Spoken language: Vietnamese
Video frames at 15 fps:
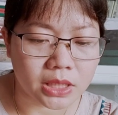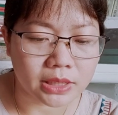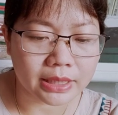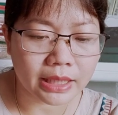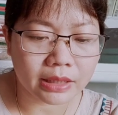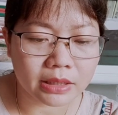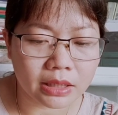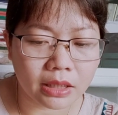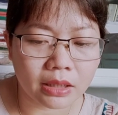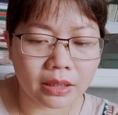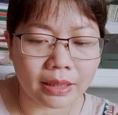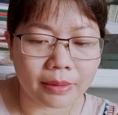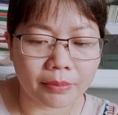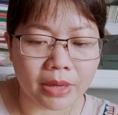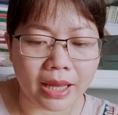trịnh khắc
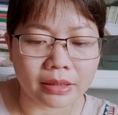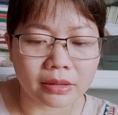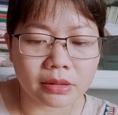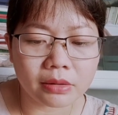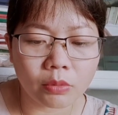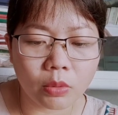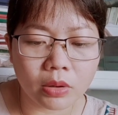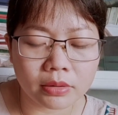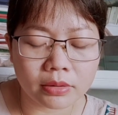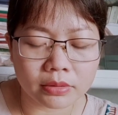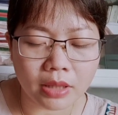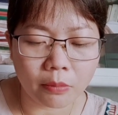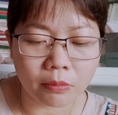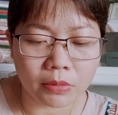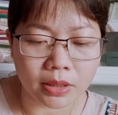chỉnh làm đại tướng quân
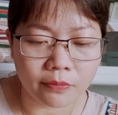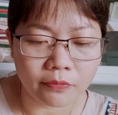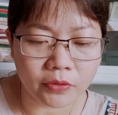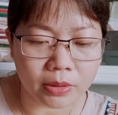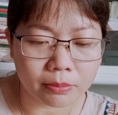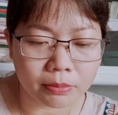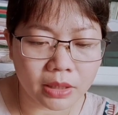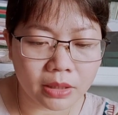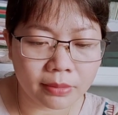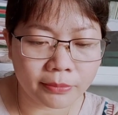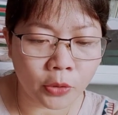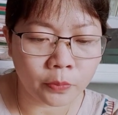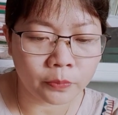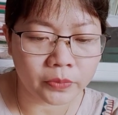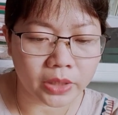thống lĩnh việt binh
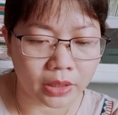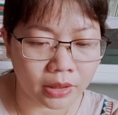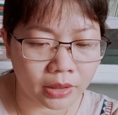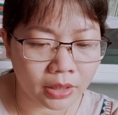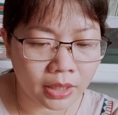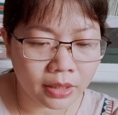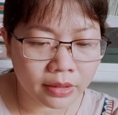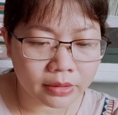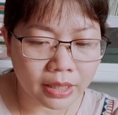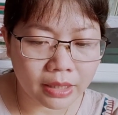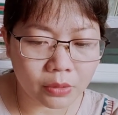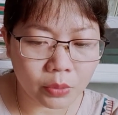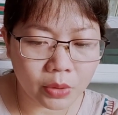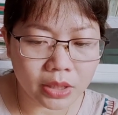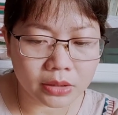bốn tỉnh
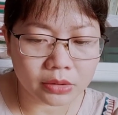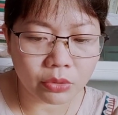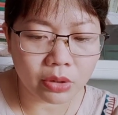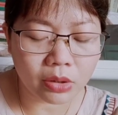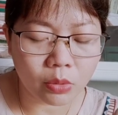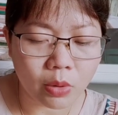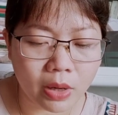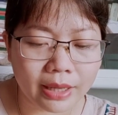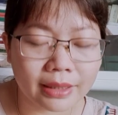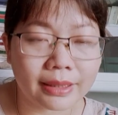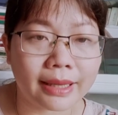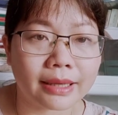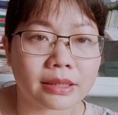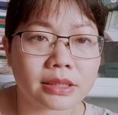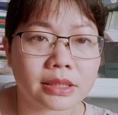thái nguyên tuyên
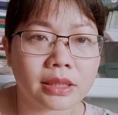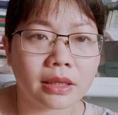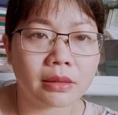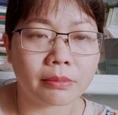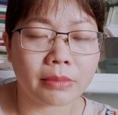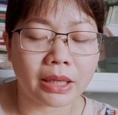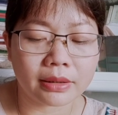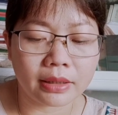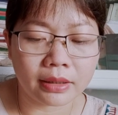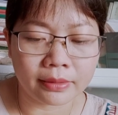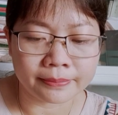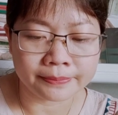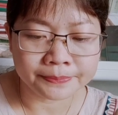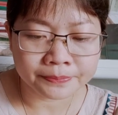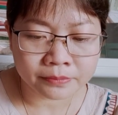quang lạng sơn bắc
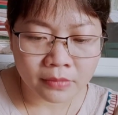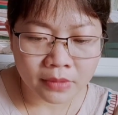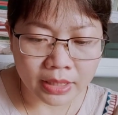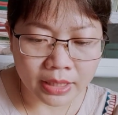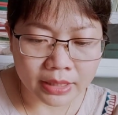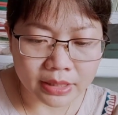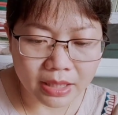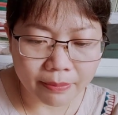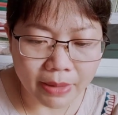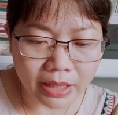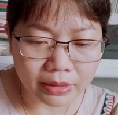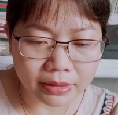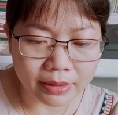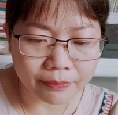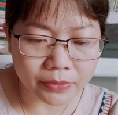ninh ngày ra
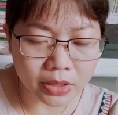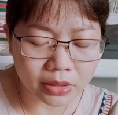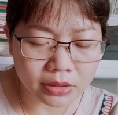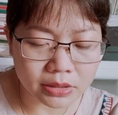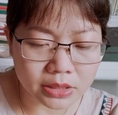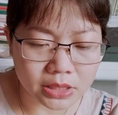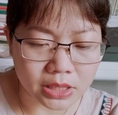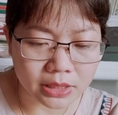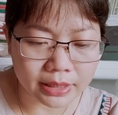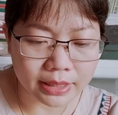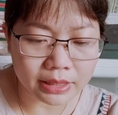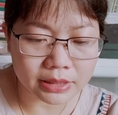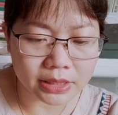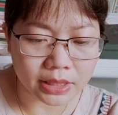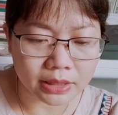bắc nhậm chức trịnh
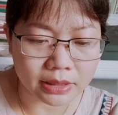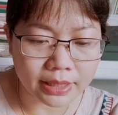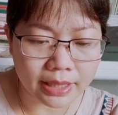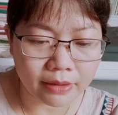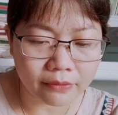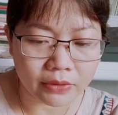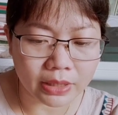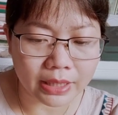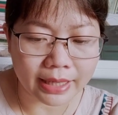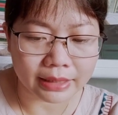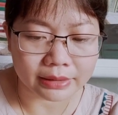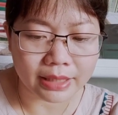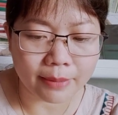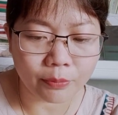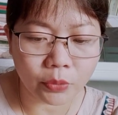khắc chỉnh ghé về
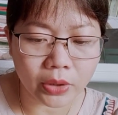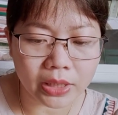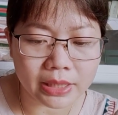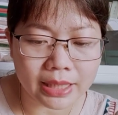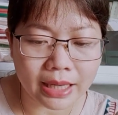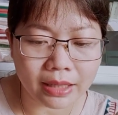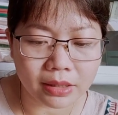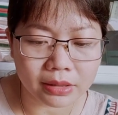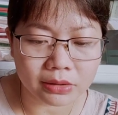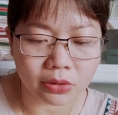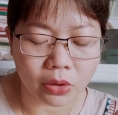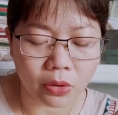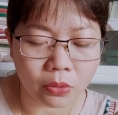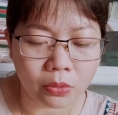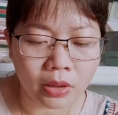làng thăm quê cha đất
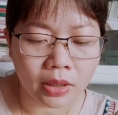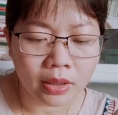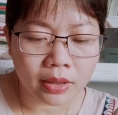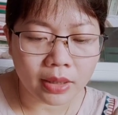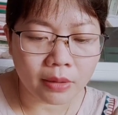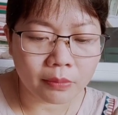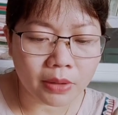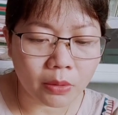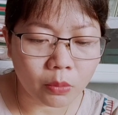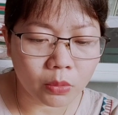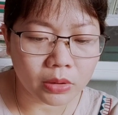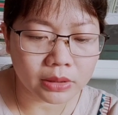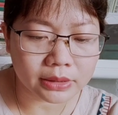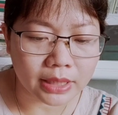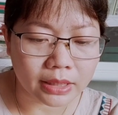tổ ông
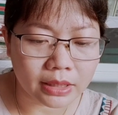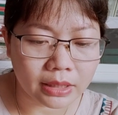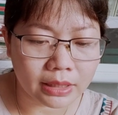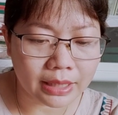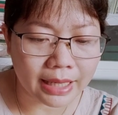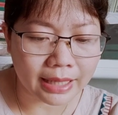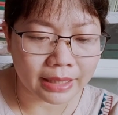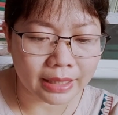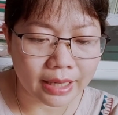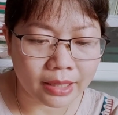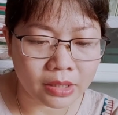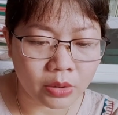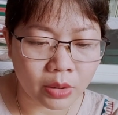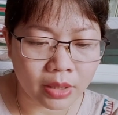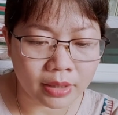đóng quân tại đình làng
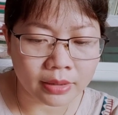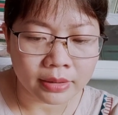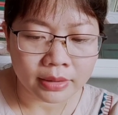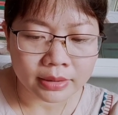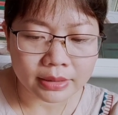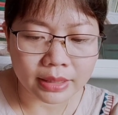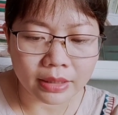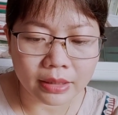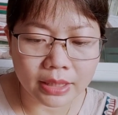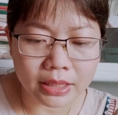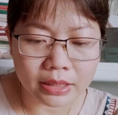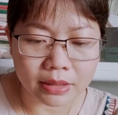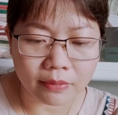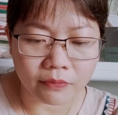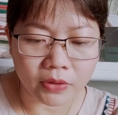lại duệ cánh
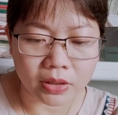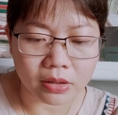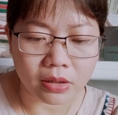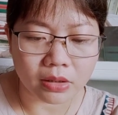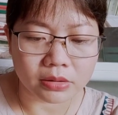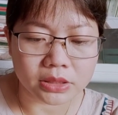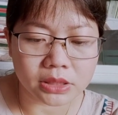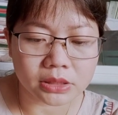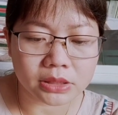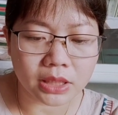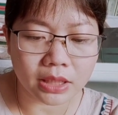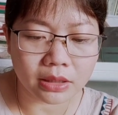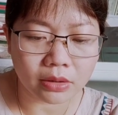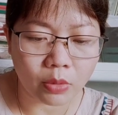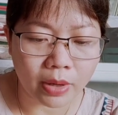lý dịch vẫn còn chưa
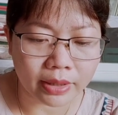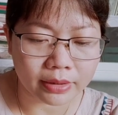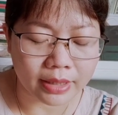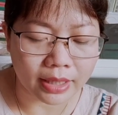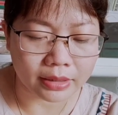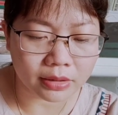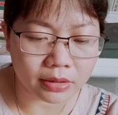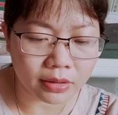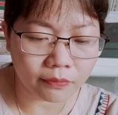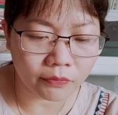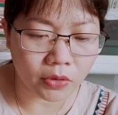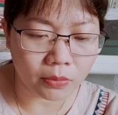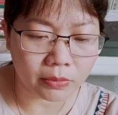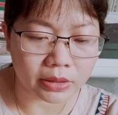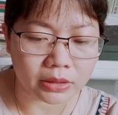tin quan đại
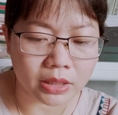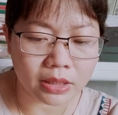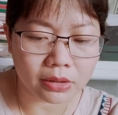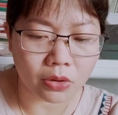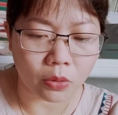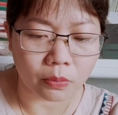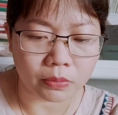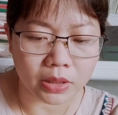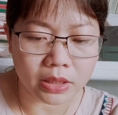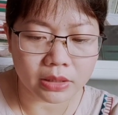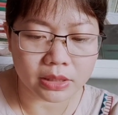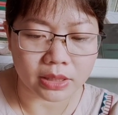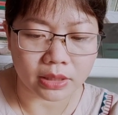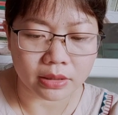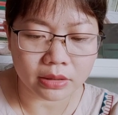tướng vốn là tên cùng
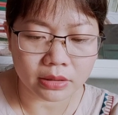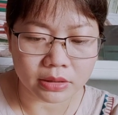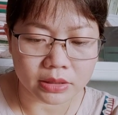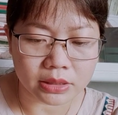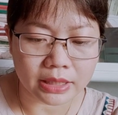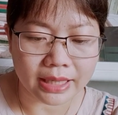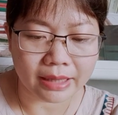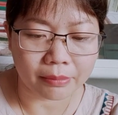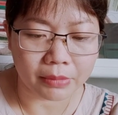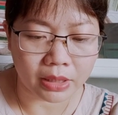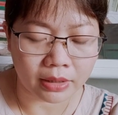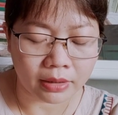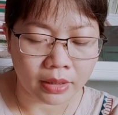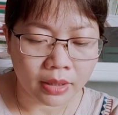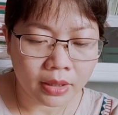đinh chỉnh người làng
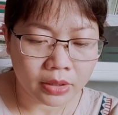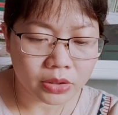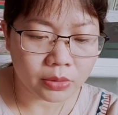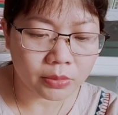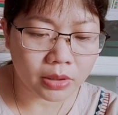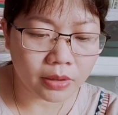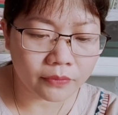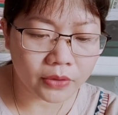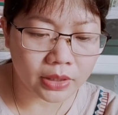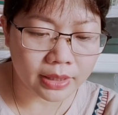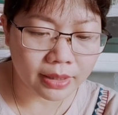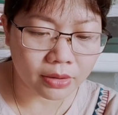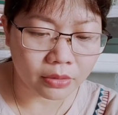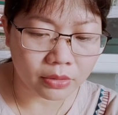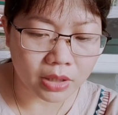mình Chúng nói với
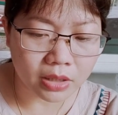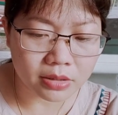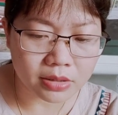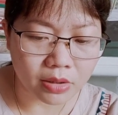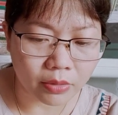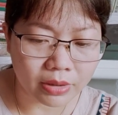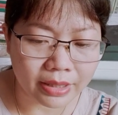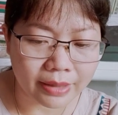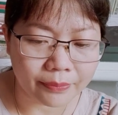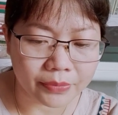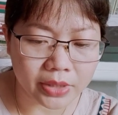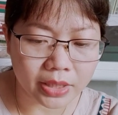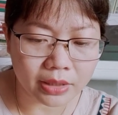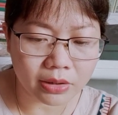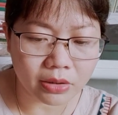nhau, đất sỏi làm
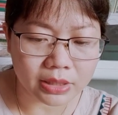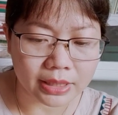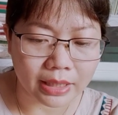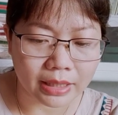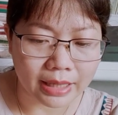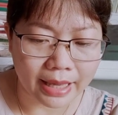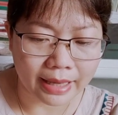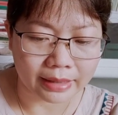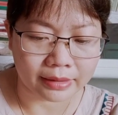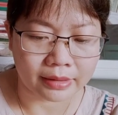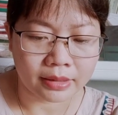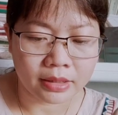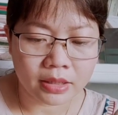chi có chập làng.